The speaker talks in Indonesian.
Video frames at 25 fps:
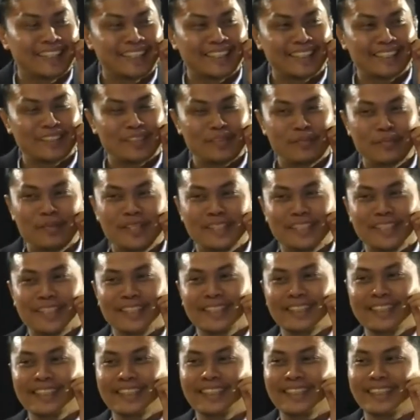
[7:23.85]
atau
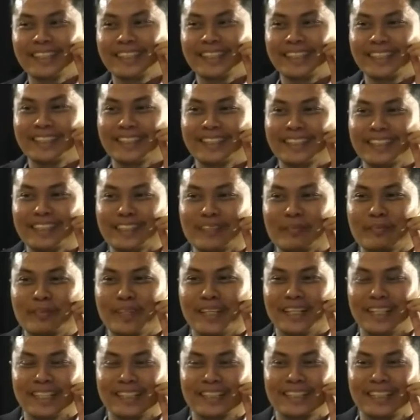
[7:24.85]
misalnya yang
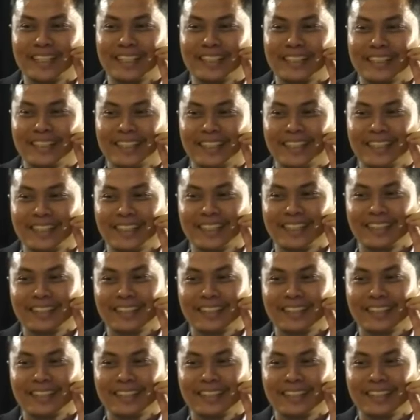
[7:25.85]
bekerjanya